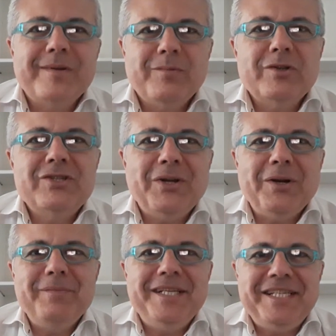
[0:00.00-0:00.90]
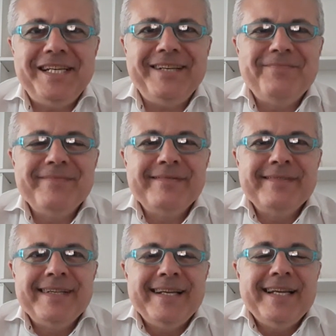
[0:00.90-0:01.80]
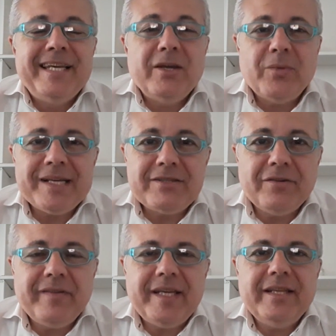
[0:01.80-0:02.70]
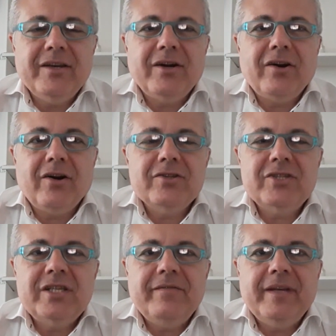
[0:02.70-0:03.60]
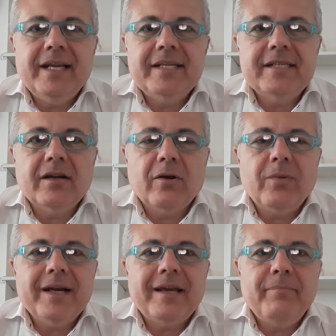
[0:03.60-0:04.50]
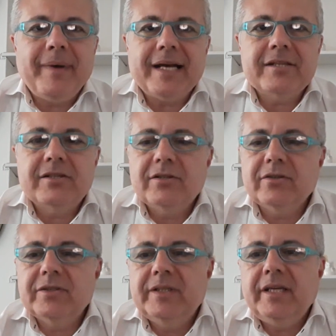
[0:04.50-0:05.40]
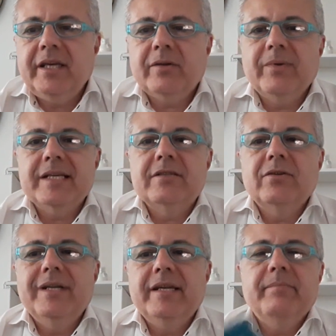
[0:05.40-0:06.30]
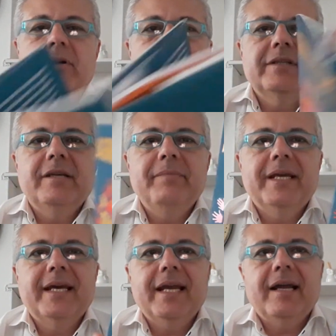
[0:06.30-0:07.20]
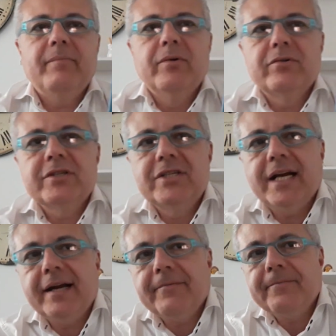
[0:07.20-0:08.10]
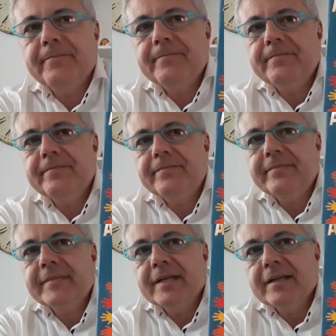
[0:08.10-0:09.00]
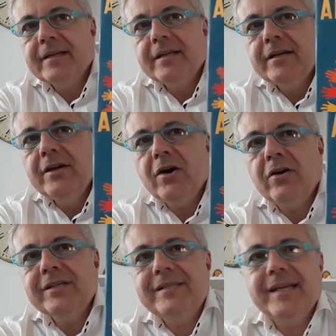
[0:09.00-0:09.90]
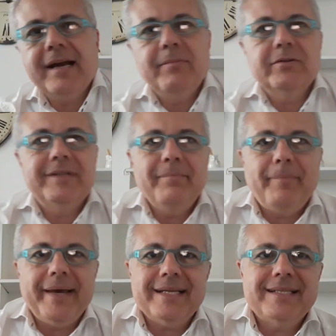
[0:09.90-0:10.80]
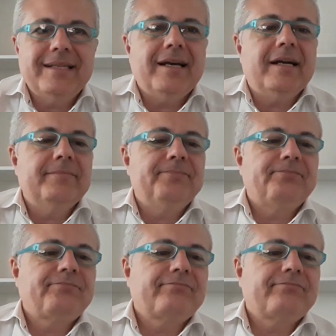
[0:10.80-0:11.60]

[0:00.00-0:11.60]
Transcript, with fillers: Buongiorno amici, in questo video oggi vi leggerò qualche passo di questo libro di Michela Murgia, Noi siamo tempesta,